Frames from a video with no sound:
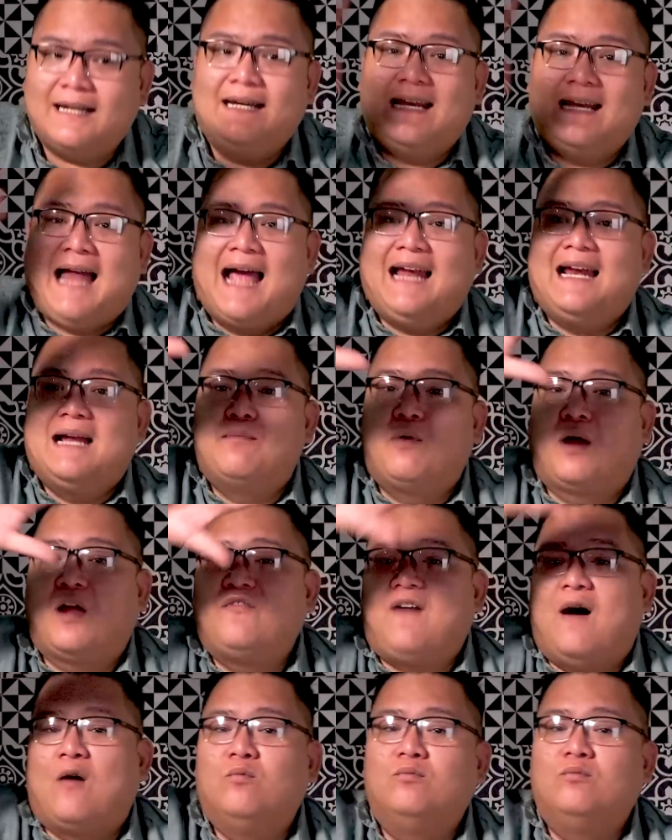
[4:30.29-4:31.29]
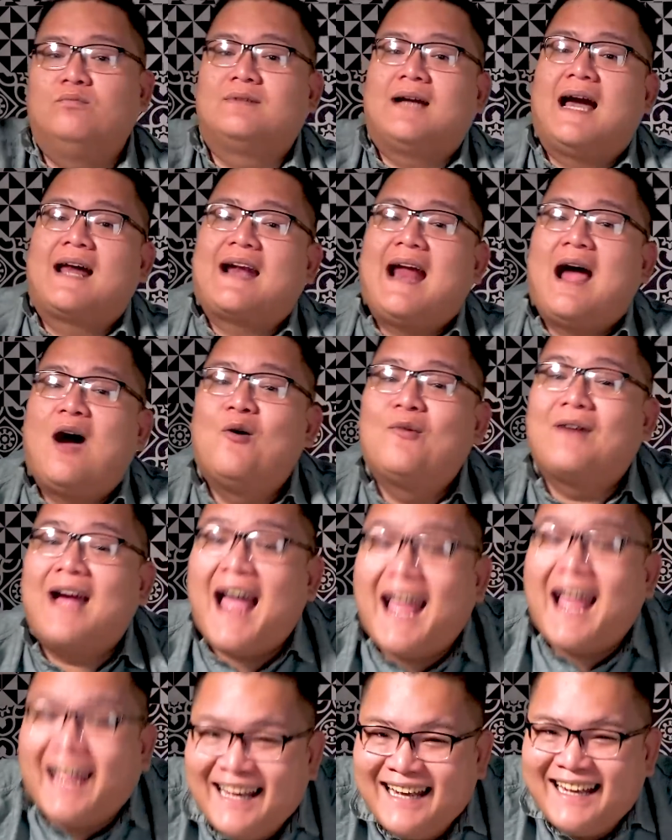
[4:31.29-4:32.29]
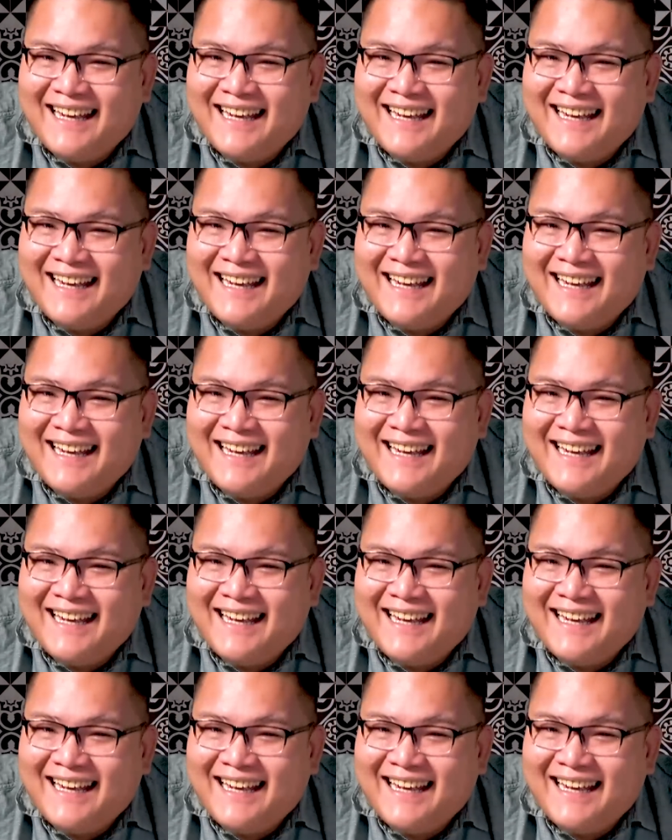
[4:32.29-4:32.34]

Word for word: thì lại là một cái phòng karaoke